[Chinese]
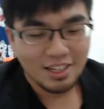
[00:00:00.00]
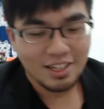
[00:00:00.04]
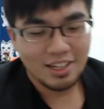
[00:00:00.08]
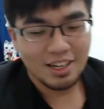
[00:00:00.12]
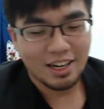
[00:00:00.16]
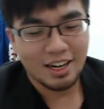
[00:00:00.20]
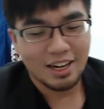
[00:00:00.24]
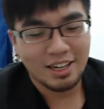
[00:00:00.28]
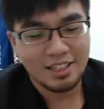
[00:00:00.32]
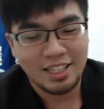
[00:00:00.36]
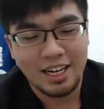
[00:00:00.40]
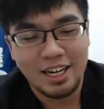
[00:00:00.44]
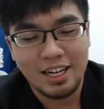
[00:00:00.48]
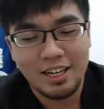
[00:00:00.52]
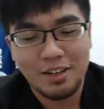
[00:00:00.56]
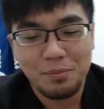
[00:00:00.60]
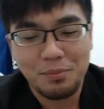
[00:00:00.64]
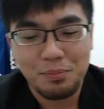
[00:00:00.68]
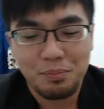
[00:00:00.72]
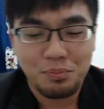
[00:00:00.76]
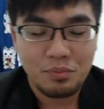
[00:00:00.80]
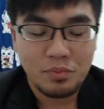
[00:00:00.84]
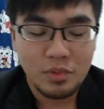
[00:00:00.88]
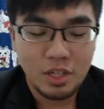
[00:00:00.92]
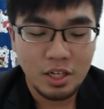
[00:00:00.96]
好，那
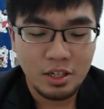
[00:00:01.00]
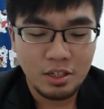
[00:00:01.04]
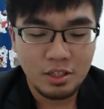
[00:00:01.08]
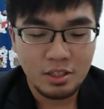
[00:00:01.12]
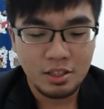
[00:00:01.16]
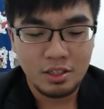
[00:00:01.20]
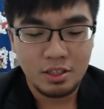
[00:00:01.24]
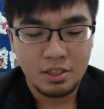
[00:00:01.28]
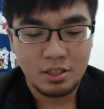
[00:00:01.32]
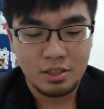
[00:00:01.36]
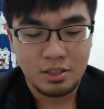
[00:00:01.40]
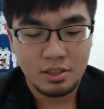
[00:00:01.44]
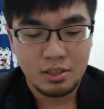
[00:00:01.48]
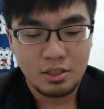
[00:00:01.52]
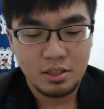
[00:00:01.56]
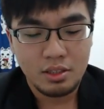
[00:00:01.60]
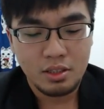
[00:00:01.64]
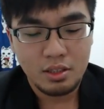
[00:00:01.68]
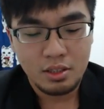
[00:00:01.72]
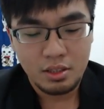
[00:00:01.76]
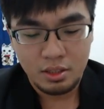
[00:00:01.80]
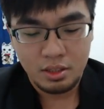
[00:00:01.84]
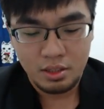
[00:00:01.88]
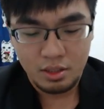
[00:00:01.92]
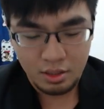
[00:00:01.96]
呃
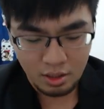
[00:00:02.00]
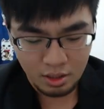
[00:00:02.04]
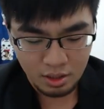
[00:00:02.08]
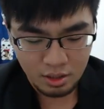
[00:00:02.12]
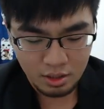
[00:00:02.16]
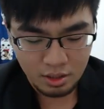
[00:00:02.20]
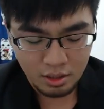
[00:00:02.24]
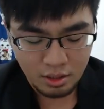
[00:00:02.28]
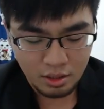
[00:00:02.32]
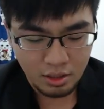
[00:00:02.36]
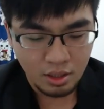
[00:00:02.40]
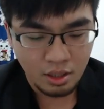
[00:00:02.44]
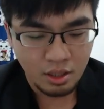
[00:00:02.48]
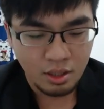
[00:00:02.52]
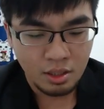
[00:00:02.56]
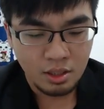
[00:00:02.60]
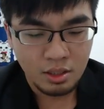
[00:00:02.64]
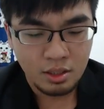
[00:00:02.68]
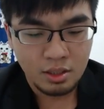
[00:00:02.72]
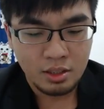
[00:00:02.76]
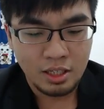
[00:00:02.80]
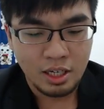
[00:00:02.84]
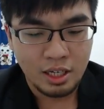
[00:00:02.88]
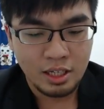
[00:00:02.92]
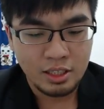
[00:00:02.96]

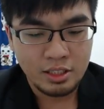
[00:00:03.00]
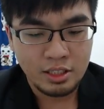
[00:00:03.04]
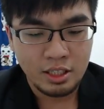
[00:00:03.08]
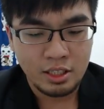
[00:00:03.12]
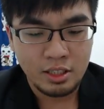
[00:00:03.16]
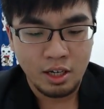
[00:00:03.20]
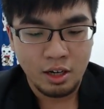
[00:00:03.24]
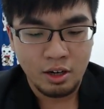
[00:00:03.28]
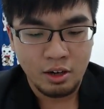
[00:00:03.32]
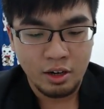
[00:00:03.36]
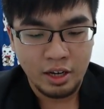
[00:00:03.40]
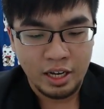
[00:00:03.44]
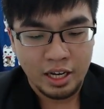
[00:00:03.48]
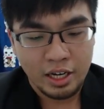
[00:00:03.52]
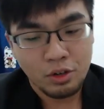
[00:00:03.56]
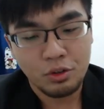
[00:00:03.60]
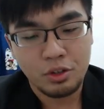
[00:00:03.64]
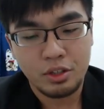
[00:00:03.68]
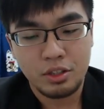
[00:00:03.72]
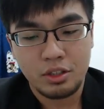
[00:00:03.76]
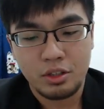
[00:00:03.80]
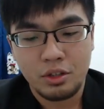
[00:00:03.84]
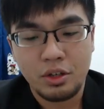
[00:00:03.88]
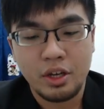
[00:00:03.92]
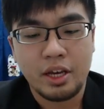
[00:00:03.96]
呃，刚刚讲到 a c o
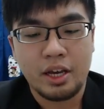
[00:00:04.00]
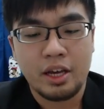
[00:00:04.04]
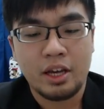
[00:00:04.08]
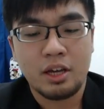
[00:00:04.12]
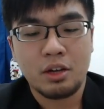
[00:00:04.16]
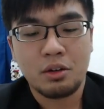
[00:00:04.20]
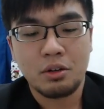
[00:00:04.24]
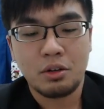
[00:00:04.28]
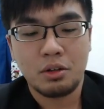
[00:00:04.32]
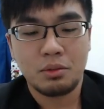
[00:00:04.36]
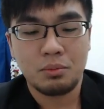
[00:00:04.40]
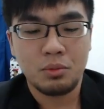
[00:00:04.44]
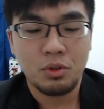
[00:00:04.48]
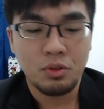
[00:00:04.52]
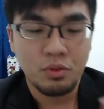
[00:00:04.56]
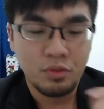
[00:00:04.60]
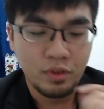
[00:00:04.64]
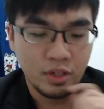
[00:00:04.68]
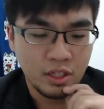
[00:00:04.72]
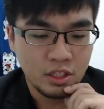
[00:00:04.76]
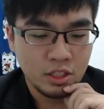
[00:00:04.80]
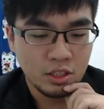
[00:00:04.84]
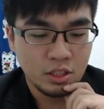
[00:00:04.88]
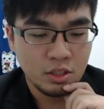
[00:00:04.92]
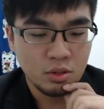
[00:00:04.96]
r n 对 a c o r n 部
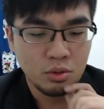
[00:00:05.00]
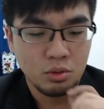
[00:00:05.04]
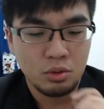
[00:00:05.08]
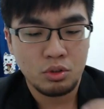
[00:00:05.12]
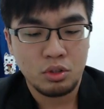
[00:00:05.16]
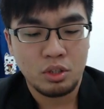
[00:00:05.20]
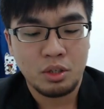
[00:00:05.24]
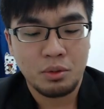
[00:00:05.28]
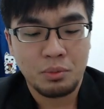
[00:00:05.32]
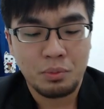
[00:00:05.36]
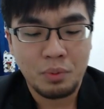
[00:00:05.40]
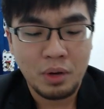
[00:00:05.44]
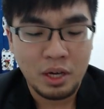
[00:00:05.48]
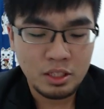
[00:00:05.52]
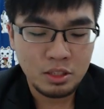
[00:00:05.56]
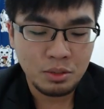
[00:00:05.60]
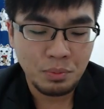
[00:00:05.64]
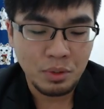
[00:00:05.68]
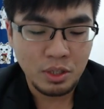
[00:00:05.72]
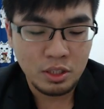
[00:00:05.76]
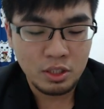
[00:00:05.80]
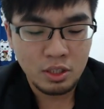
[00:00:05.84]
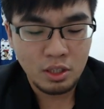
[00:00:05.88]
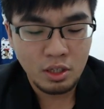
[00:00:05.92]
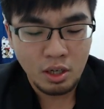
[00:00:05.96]
分，其实我觉得还是
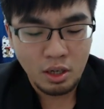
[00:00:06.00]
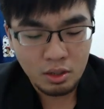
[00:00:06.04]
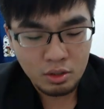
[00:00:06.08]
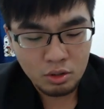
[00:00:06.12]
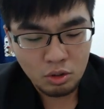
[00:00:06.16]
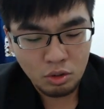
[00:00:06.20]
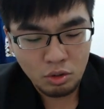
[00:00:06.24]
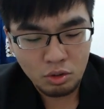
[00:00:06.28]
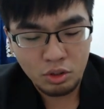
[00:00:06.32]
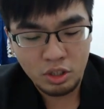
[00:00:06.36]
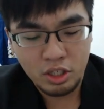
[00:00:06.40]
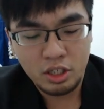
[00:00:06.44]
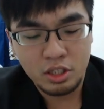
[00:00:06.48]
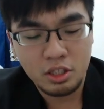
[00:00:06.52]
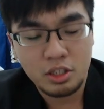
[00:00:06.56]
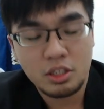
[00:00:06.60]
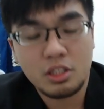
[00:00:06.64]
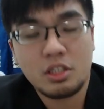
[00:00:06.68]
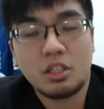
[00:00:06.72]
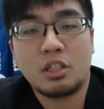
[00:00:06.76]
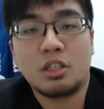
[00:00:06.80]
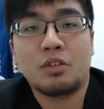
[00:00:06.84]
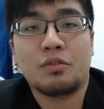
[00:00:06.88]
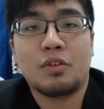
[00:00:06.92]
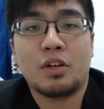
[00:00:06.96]
表现好。Gogoing 可
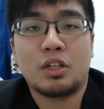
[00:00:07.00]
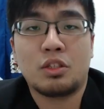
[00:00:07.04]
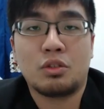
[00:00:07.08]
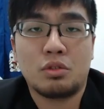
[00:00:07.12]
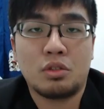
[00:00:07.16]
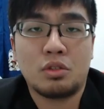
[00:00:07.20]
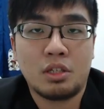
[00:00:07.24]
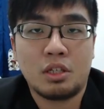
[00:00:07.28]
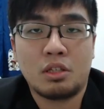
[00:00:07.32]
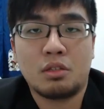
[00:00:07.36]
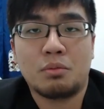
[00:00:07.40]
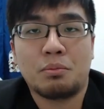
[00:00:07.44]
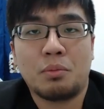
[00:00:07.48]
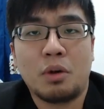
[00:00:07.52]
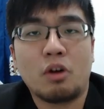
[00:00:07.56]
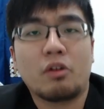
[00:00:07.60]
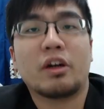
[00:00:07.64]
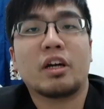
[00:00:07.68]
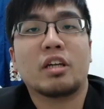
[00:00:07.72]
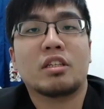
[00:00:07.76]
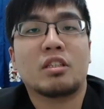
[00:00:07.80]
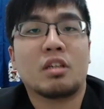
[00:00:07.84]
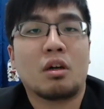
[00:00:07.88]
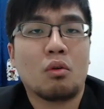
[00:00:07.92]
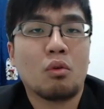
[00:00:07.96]
惜的地方就是他的冒
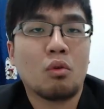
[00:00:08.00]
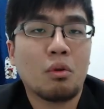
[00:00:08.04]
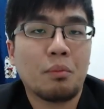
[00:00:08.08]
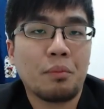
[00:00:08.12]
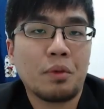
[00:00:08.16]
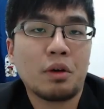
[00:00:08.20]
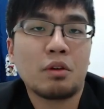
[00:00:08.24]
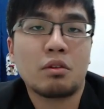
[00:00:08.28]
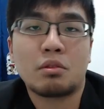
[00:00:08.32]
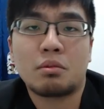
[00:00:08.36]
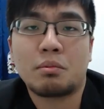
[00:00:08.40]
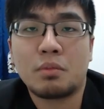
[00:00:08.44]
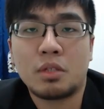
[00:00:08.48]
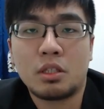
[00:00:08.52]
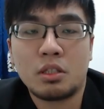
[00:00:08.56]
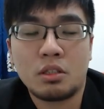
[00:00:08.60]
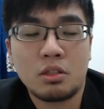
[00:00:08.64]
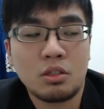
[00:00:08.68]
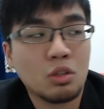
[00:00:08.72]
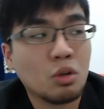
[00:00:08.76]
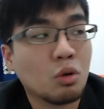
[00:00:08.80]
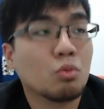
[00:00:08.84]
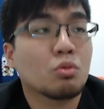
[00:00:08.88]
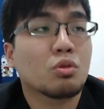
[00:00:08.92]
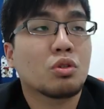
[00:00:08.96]
凯掌握没有这么的
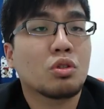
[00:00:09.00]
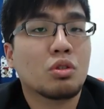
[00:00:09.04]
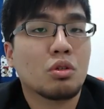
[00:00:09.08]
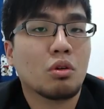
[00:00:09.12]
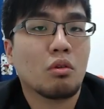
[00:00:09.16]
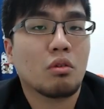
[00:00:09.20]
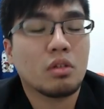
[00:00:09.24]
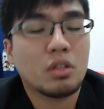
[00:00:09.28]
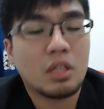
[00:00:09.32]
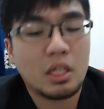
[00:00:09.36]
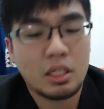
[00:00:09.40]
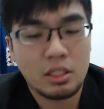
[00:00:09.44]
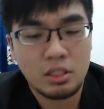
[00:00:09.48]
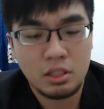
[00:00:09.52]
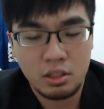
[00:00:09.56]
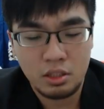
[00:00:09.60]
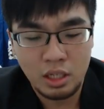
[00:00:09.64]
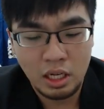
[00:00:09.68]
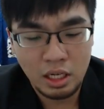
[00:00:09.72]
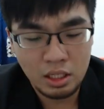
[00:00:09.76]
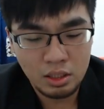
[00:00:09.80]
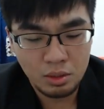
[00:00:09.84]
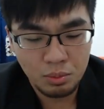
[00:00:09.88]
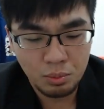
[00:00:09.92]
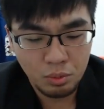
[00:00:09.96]
优秀。那其
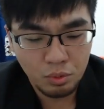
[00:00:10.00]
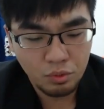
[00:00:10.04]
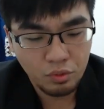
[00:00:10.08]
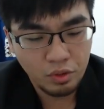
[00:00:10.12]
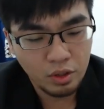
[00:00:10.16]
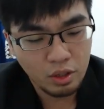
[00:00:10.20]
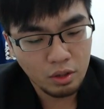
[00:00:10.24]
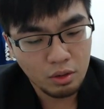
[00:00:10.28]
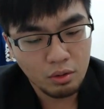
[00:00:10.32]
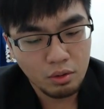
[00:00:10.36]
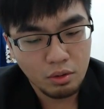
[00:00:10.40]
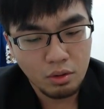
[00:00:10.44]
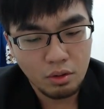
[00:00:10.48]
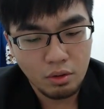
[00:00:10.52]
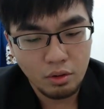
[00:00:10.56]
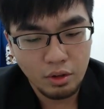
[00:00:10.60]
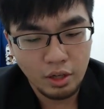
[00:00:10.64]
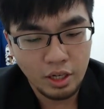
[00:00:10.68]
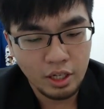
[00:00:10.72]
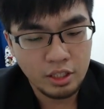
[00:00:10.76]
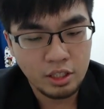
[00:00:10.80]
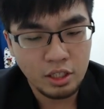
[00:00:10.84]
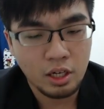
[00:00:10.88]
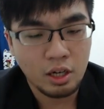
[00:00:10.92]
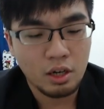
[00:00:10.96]
他的部分，我
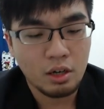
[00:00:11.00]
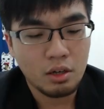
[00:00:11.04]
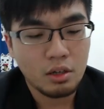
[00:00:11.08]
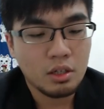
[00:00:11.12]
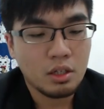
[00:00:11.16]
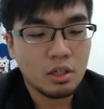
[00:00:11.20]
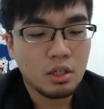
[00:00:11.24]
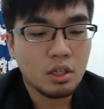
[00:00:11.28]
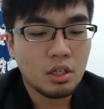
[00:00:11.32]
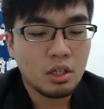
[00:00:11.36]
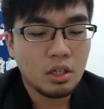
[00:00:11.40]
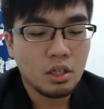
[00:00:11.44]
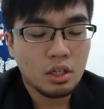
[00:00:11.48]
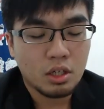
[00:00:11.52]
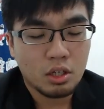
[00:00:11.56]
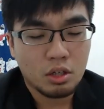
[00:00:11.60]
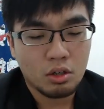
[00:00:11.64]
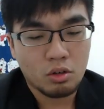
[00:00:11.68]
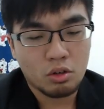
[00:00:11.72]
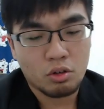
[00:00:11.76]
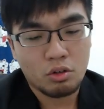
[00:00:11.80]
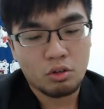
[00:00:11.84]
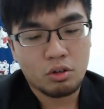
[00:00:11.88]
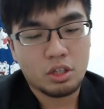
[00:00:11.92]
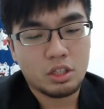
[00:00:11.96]
看一
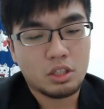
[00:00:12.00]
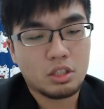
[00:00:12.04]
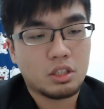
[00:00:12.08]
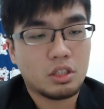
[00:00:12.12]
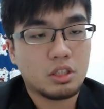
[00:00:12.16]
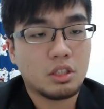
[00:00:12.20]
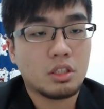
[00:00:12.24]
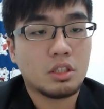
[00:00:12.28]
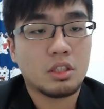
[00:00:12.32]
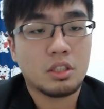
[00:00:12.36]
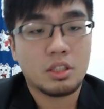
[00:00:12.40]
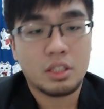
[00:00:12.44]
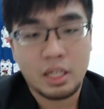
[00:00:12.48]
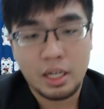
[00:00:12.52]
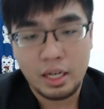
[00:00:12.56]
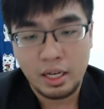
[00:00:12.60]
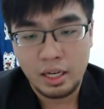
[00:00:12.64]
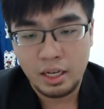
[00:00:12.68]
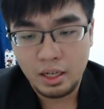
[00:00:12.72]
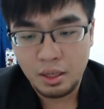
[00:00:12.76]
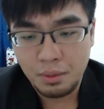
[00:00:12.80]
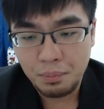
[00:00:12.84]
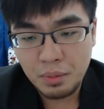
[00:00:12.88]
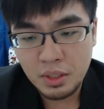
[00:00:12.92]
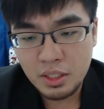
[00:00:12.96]
下，Gogoing 其实
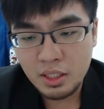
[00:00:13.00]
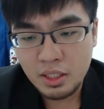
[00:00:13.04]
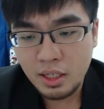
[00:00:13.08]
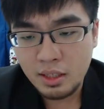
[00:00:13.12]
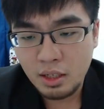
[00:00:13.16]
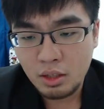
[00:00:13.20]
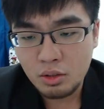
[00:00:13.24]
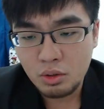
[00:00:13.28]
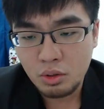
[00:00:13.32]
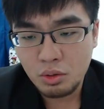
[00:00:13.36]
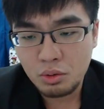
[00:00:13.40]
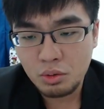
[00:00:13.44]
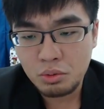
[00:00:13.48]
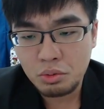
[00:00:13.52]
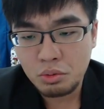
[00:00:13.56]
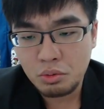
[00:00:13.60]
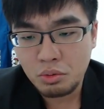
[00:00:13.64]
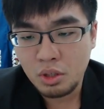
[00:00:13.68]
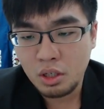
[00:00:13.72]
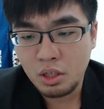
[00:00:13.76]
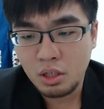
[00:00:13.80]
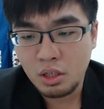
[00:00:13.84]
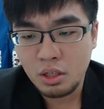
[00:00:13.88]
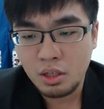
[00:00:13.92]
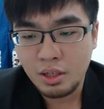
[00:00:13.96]
在比赛当中，除
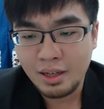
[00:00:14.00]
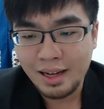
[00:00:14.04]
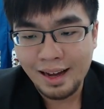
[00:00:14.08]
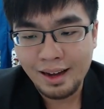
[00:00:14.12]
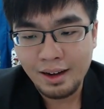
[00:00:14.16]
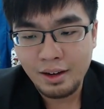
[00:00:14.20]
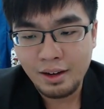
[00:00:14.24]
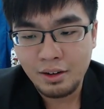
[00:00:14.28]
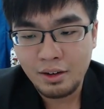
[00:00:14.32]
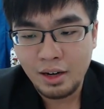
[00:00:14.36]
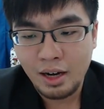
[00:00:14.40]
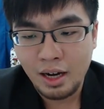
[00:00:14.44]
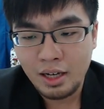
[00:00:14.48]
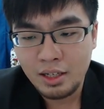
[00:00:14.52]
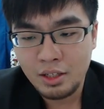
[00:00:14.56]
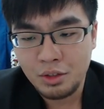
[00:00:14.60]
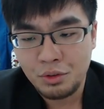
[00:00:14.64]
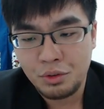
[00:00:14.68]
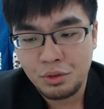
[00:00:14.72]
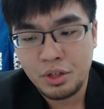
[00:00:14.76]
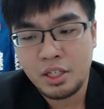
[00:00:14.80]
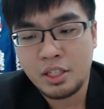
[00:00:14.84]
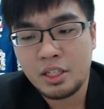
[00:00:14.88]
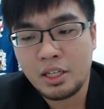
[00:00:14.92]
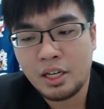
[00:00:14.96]
了凯尔啊、
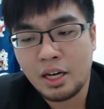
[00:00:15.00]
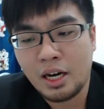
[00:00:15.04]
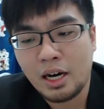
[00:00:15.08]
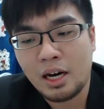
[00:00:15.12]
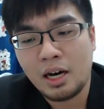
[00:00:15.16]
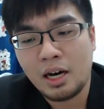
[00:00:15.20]
Eradia、